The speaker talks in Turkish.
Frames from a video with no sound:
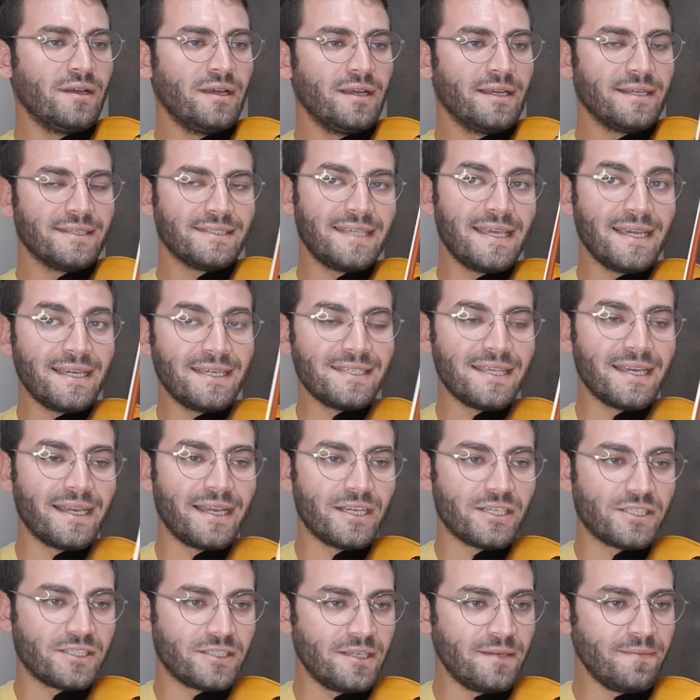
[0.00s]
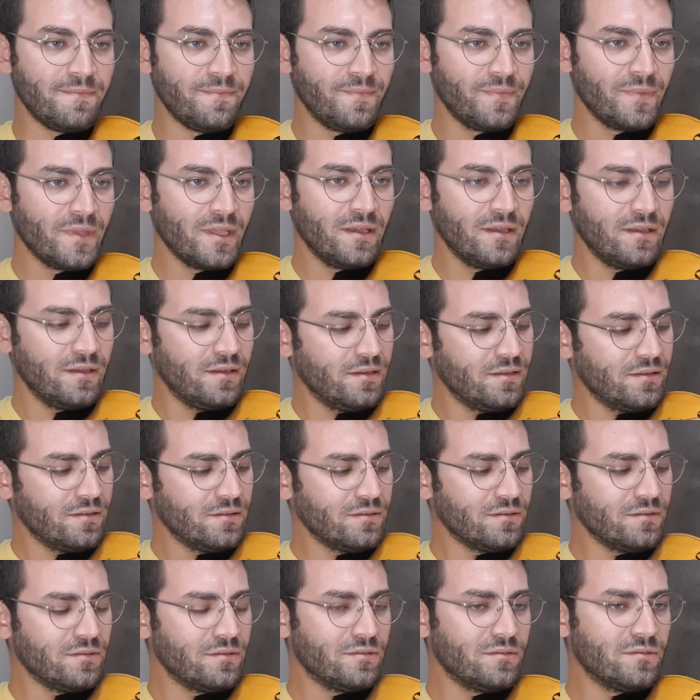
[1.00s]
Sekize geçtim.
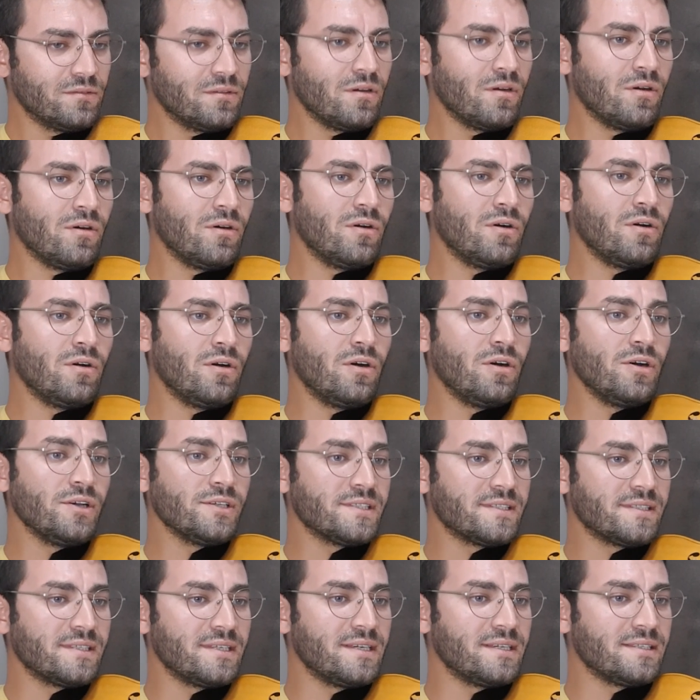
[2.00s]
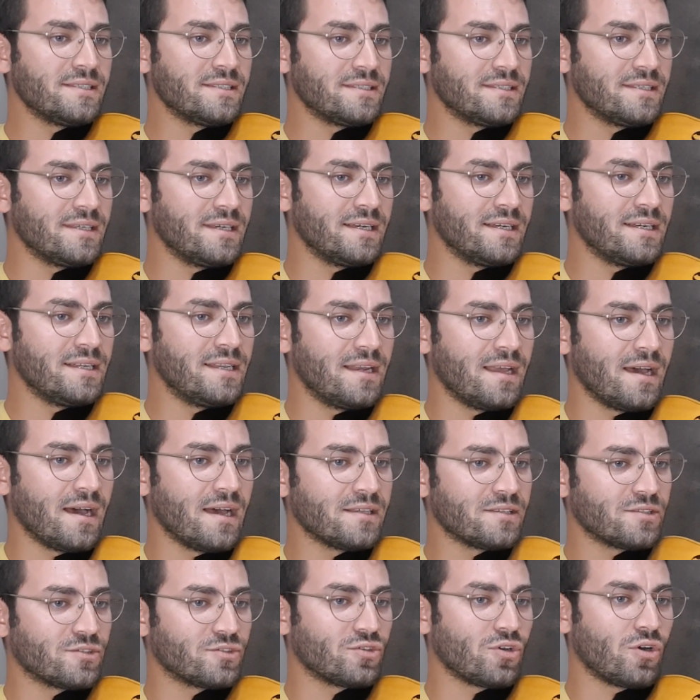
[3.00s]
Do si si
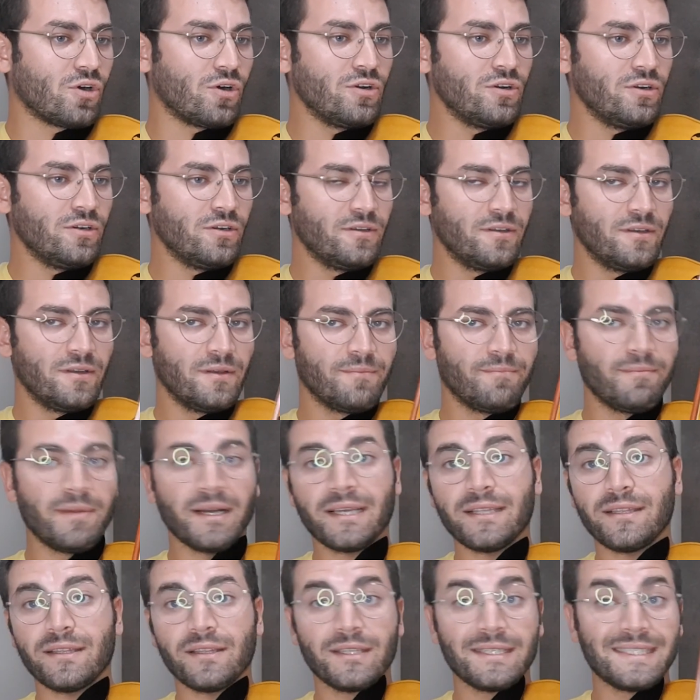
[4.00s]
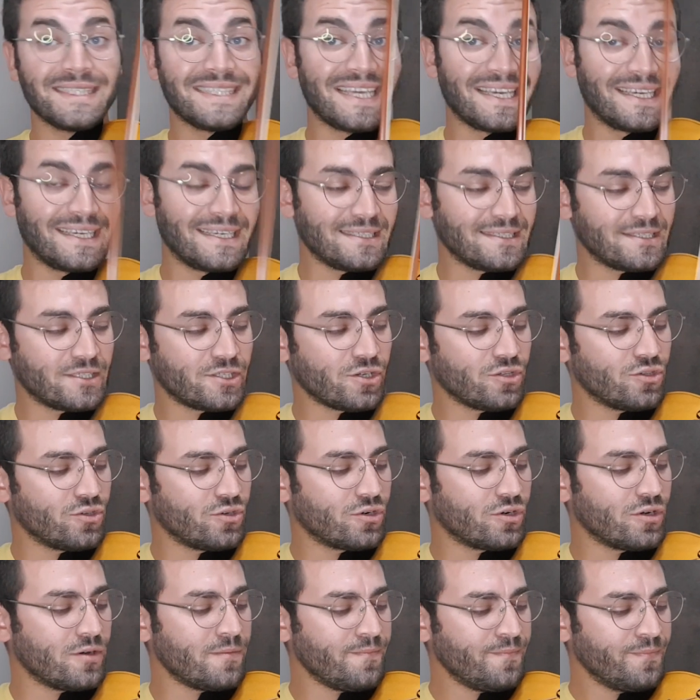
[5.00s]
la sol. Bakın sekizi
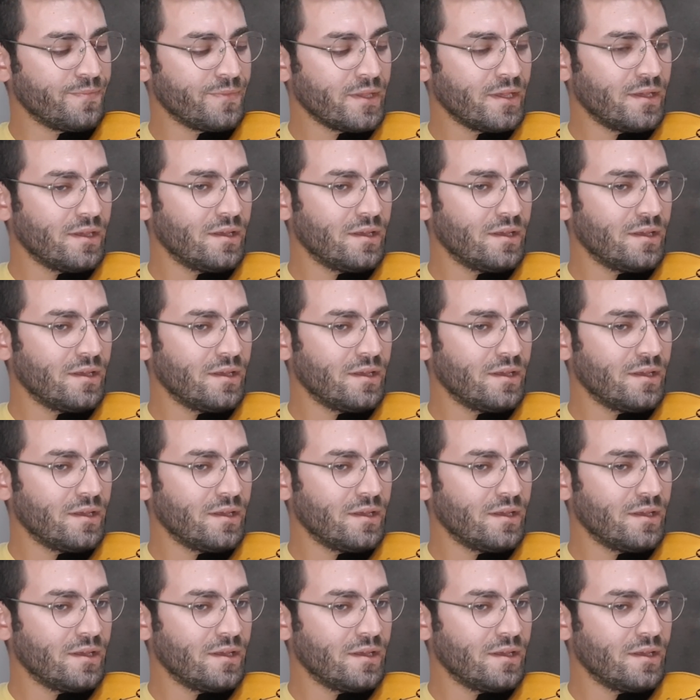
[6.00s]
çalıyorum.